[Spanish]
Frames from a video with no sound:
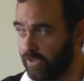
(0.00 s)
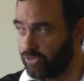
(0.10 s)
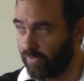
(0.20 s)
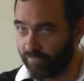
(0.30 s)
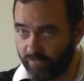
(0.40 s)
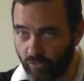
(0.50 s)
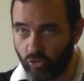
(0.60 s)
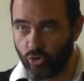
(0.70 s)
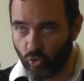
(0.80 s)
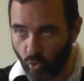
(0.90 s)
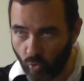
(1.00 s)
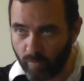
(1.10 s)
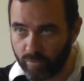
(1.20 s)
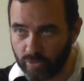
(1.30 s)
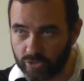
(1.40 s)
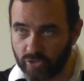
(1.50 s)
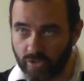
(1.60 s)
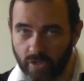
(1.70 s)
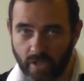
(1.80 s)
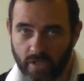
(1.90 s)
Yo me enfoco en un punto
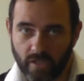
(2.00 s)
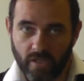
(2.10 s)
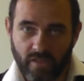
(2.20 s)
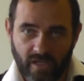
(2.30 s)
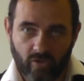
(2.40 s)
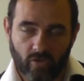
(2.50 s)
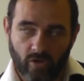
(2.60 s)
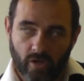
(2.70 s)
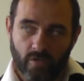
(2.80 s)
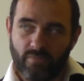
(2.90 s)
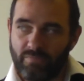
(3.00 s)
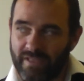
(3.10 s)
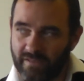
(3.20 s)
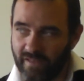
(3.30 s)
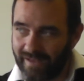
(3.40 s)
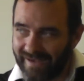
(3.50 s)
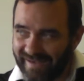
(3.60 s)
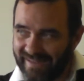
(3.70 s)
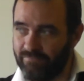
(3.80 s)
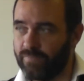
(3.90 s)
y dejo mi mente
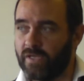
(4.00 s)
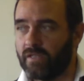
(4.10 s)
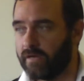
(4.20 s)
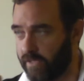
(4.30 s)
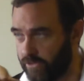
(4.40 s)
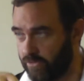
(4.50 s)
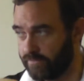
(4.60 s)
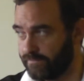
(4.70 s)
limpia del resto.